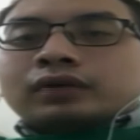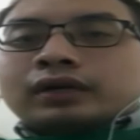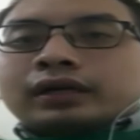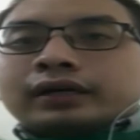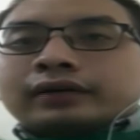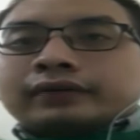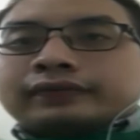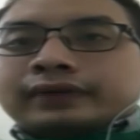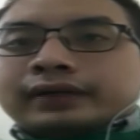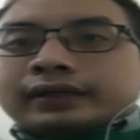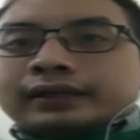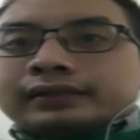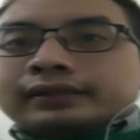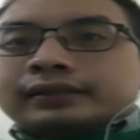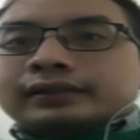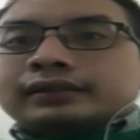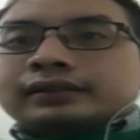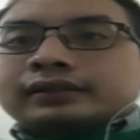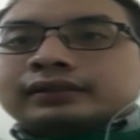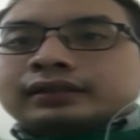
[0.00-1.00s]
nafas
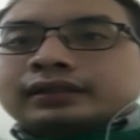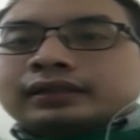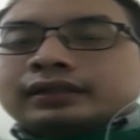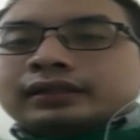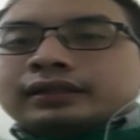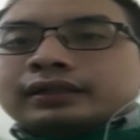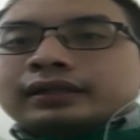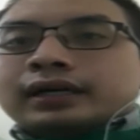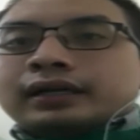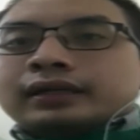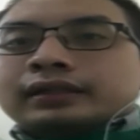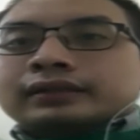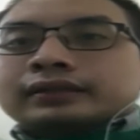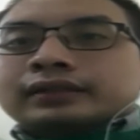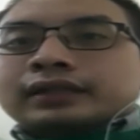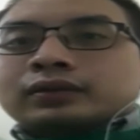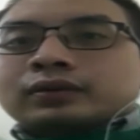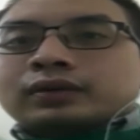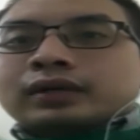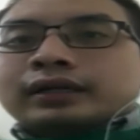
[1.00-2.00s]
dan
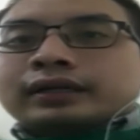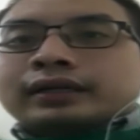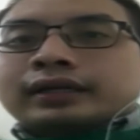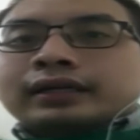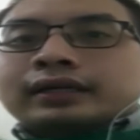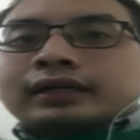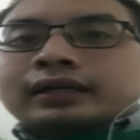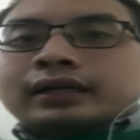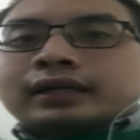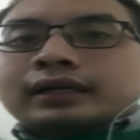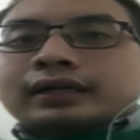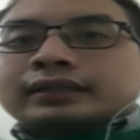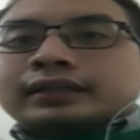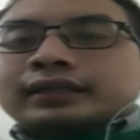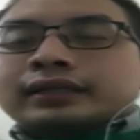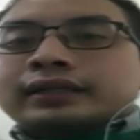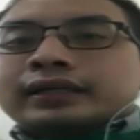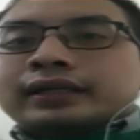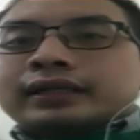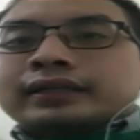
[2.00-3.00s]
satu lagi adalah
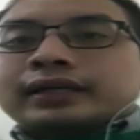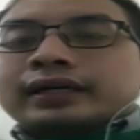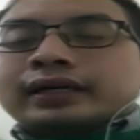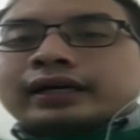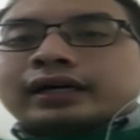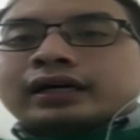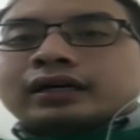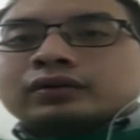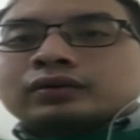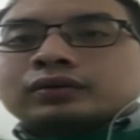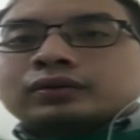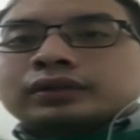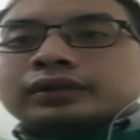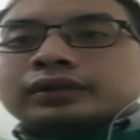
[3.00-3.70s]
kejadian diare akut.